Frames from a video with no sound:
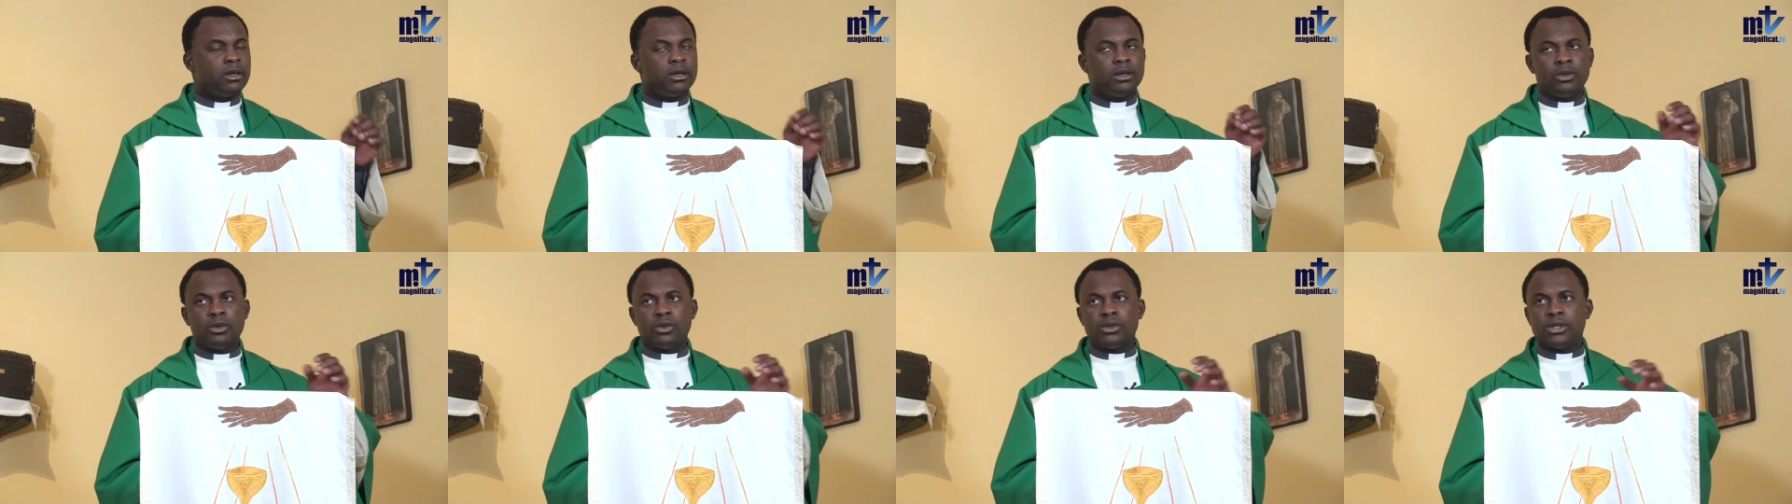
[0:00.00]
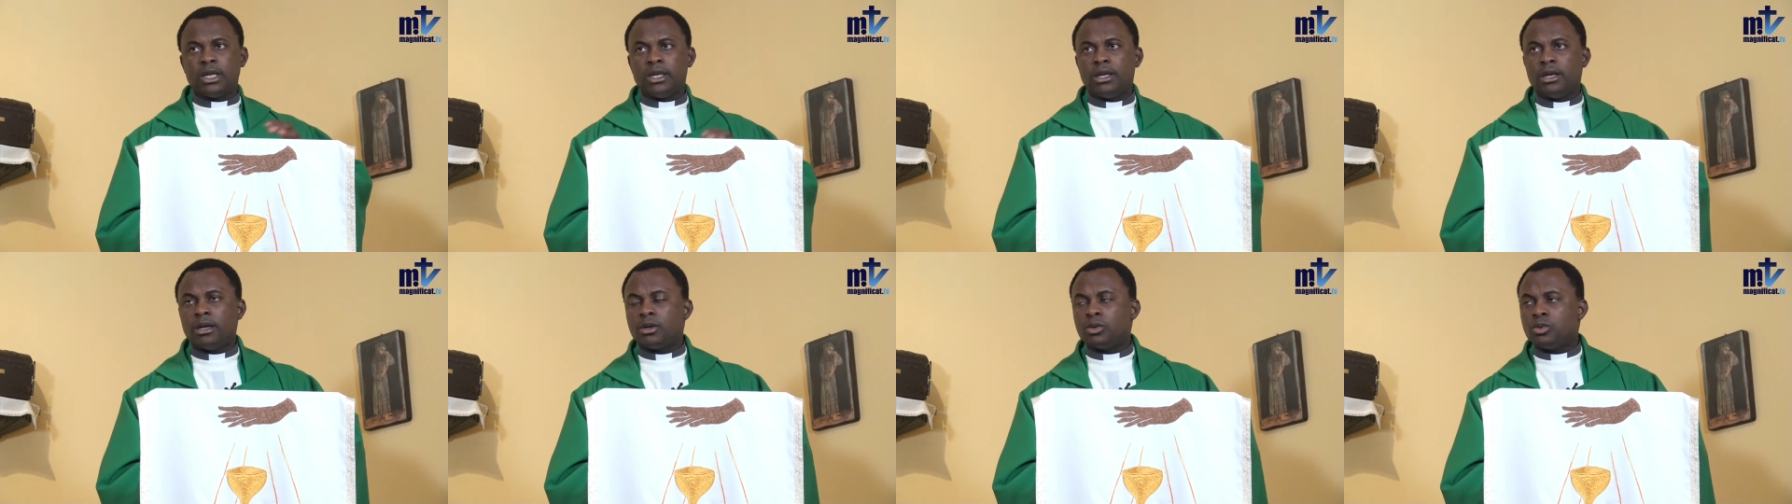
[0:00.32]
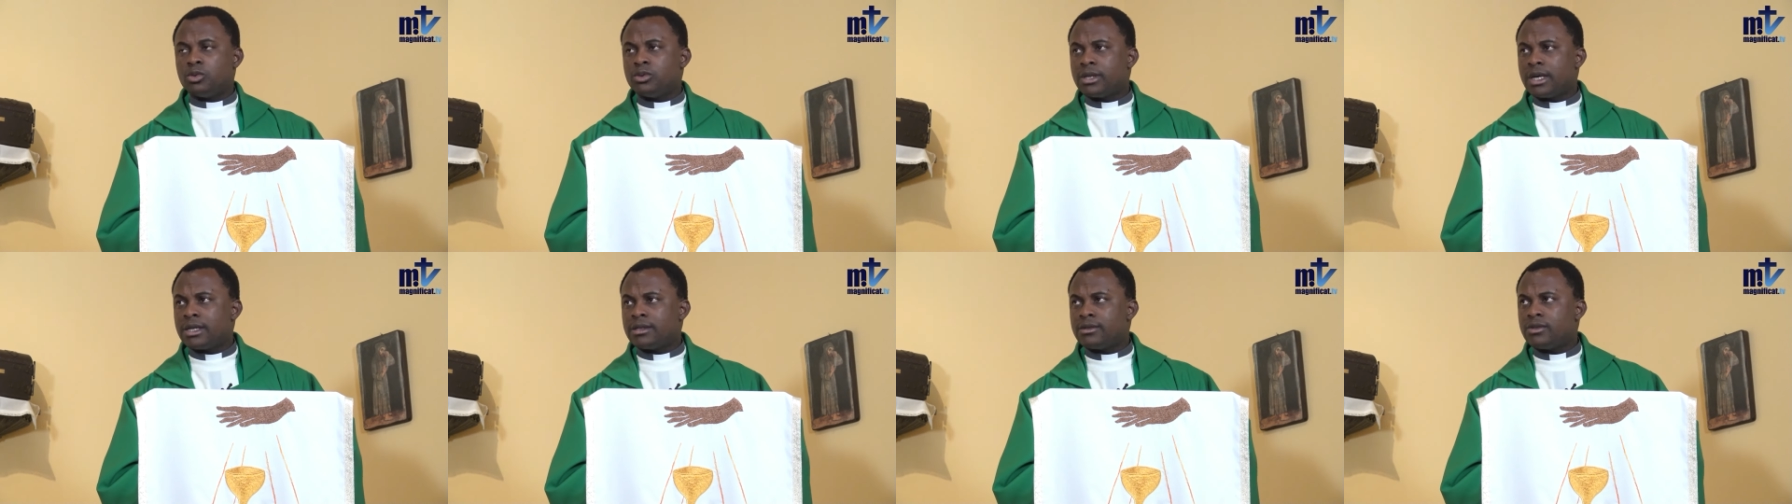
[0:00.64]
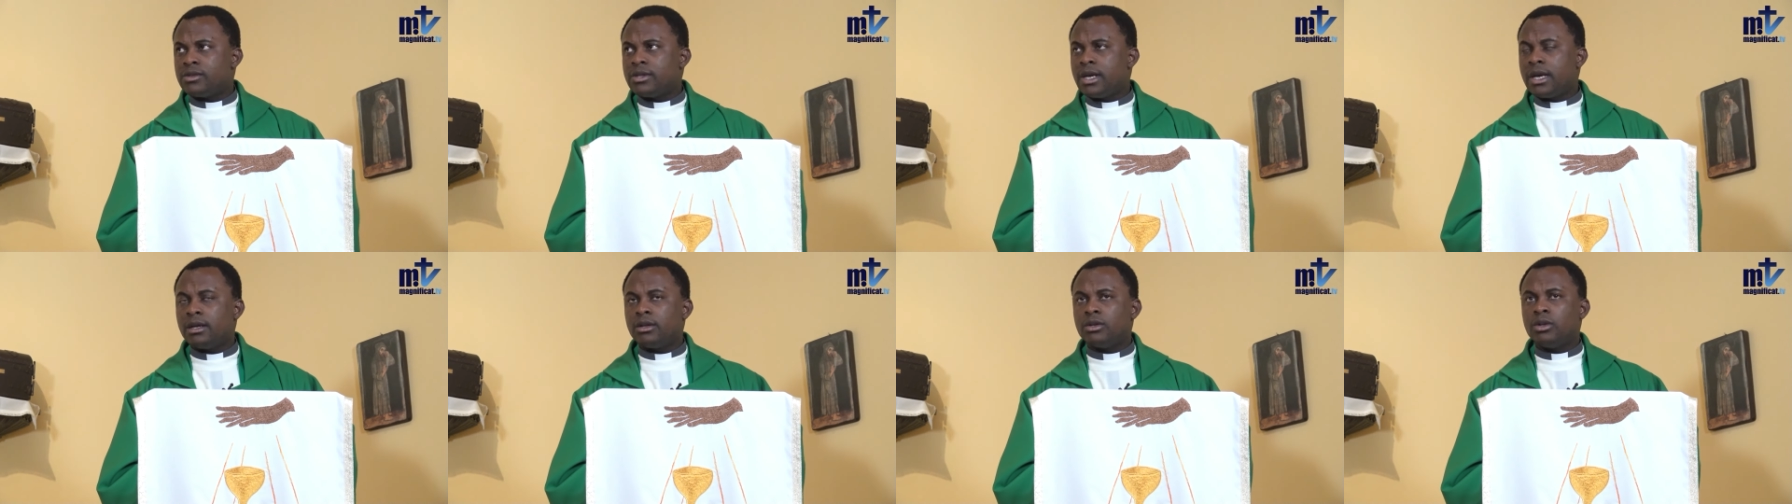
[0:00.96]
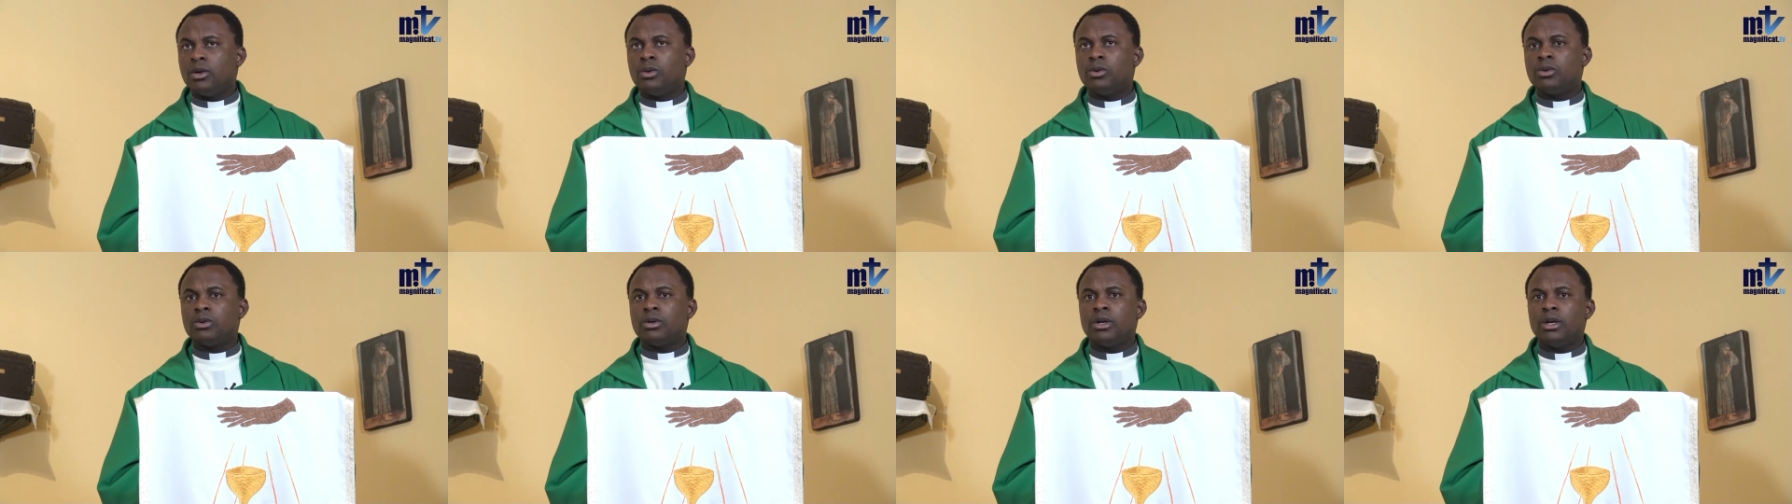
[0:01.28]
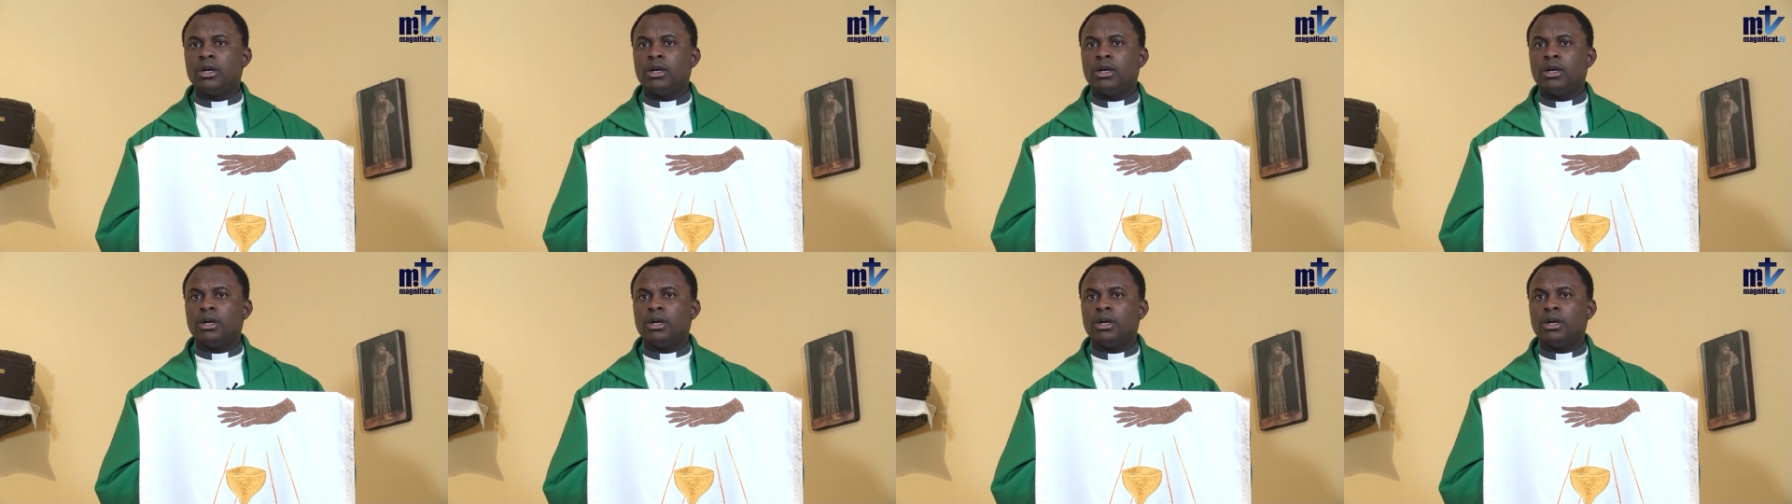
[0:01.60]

Le Seigneur nous enseigne donc